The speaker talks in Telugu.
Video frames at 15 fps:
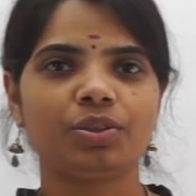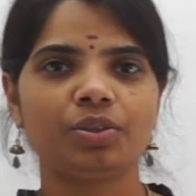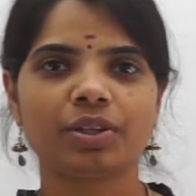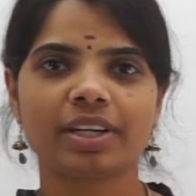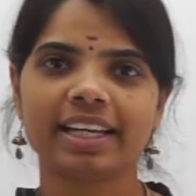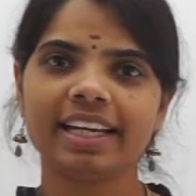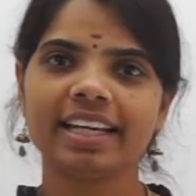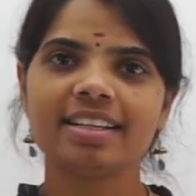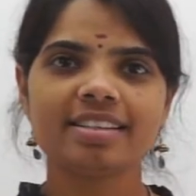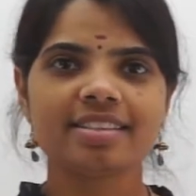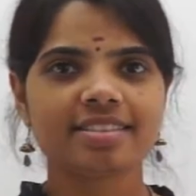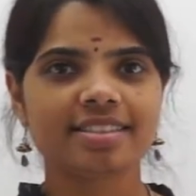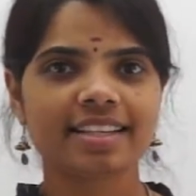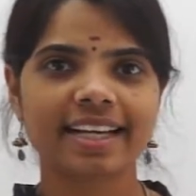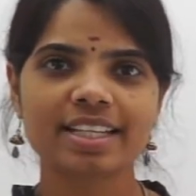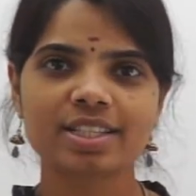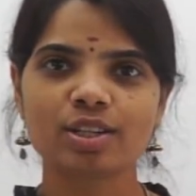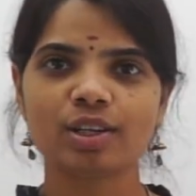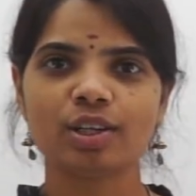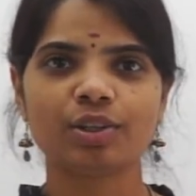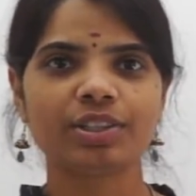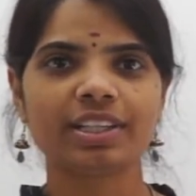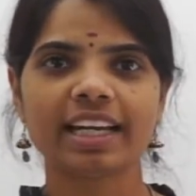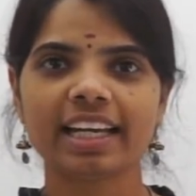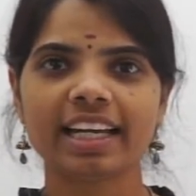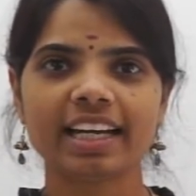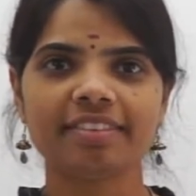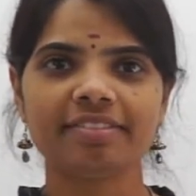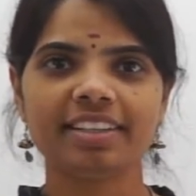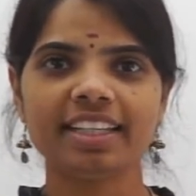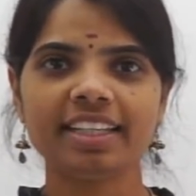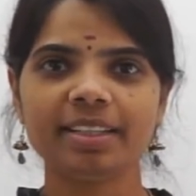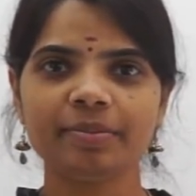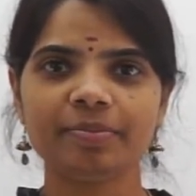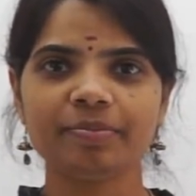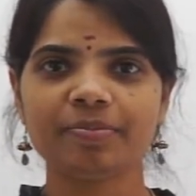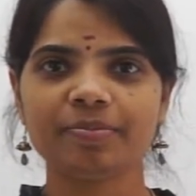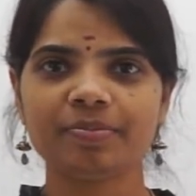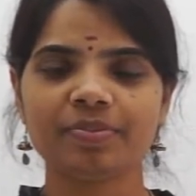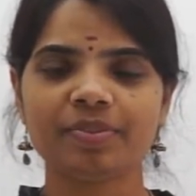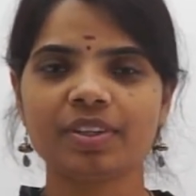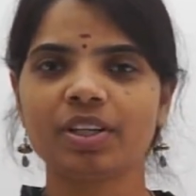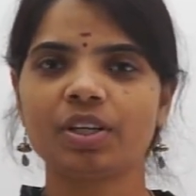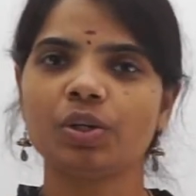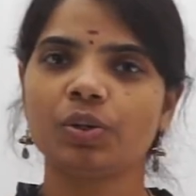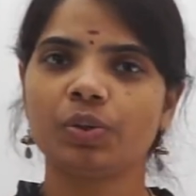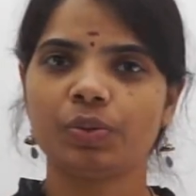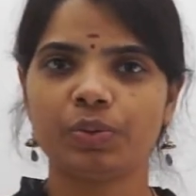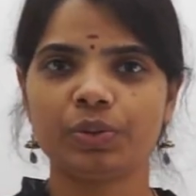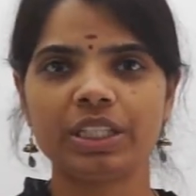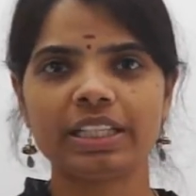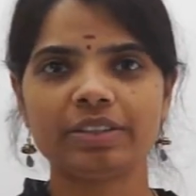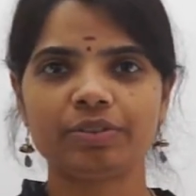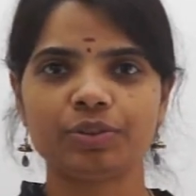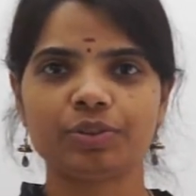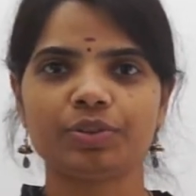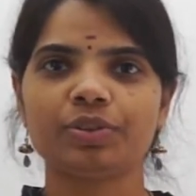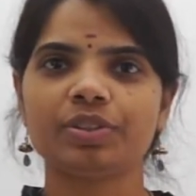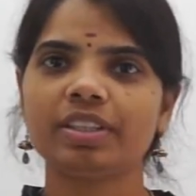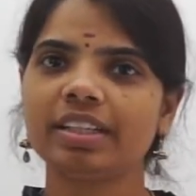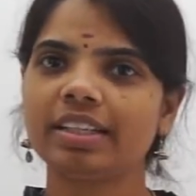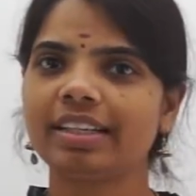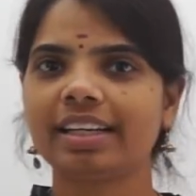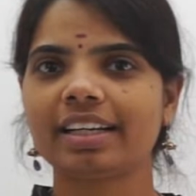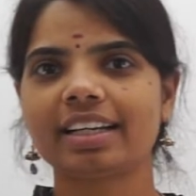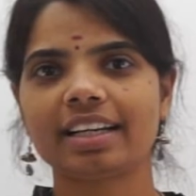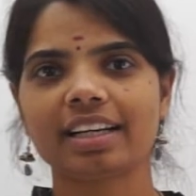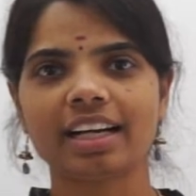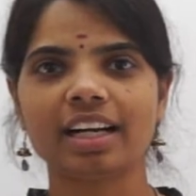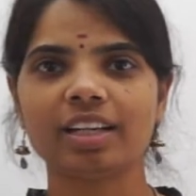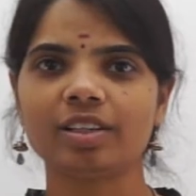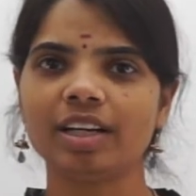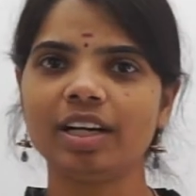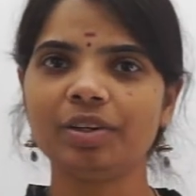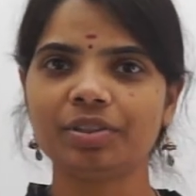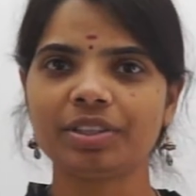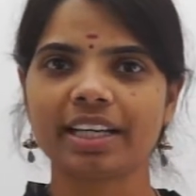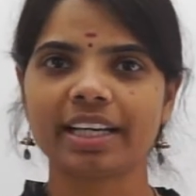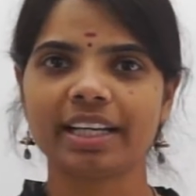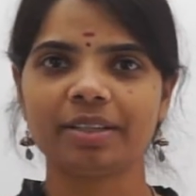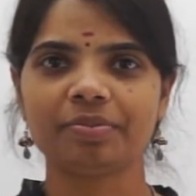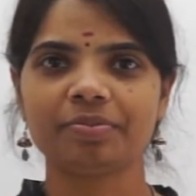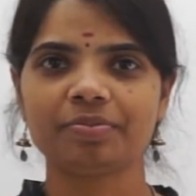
ఒకే సైజుల్లో ఉంటాయా అవి ఉండవు రకరకాలుగా ఉంటాయి